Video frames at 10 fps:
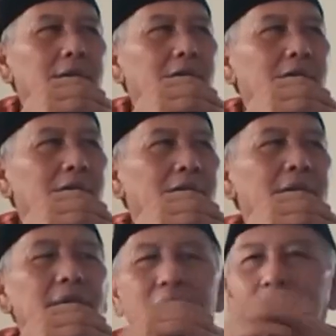Ya,
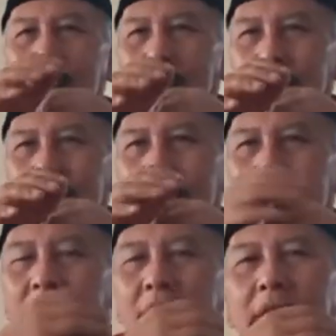ini kan
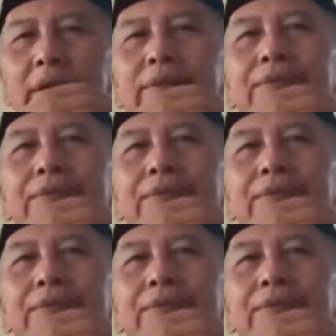gambaran